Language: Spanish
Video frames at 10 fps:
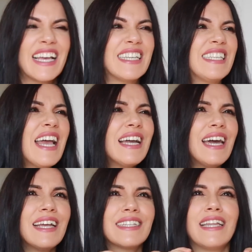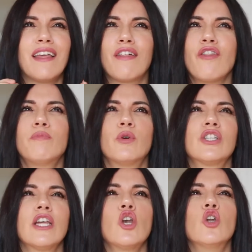que se han caracterizado por
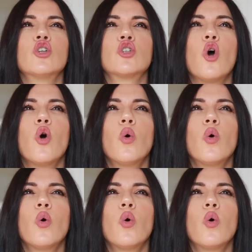ser los